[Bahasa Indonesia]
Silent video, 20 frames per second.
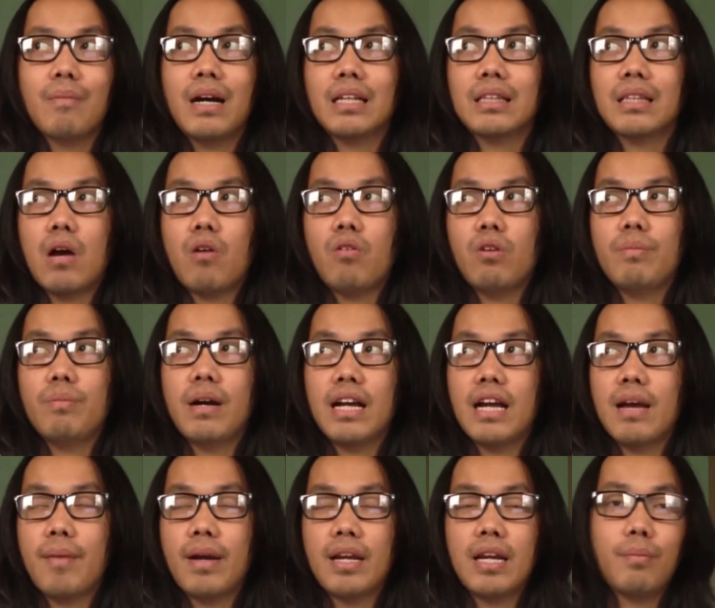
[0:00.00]
mengetahui
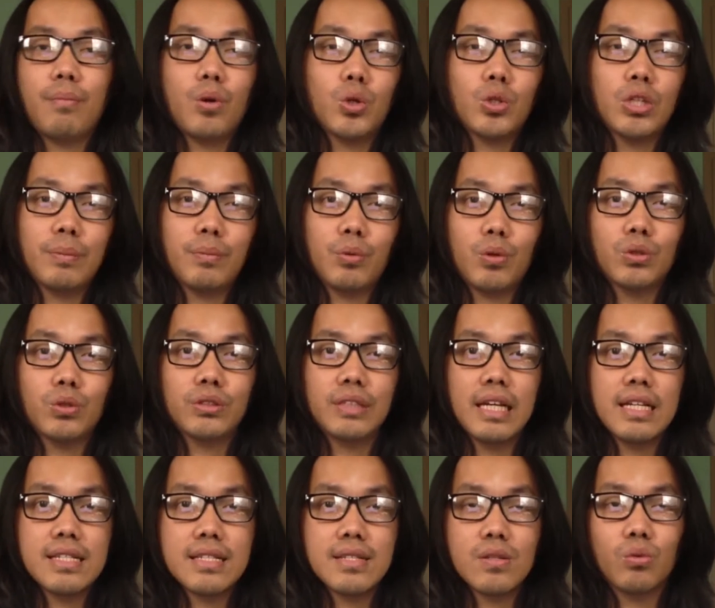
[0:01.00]
bagaimana
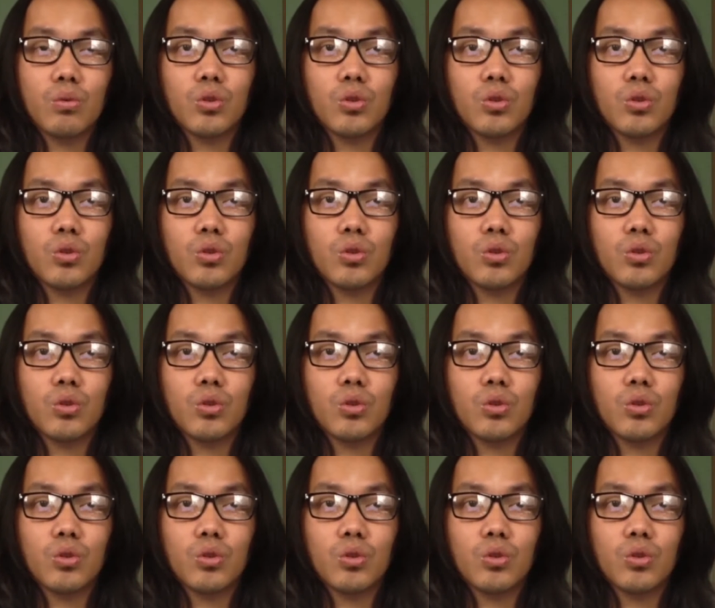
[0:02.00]
proses-proses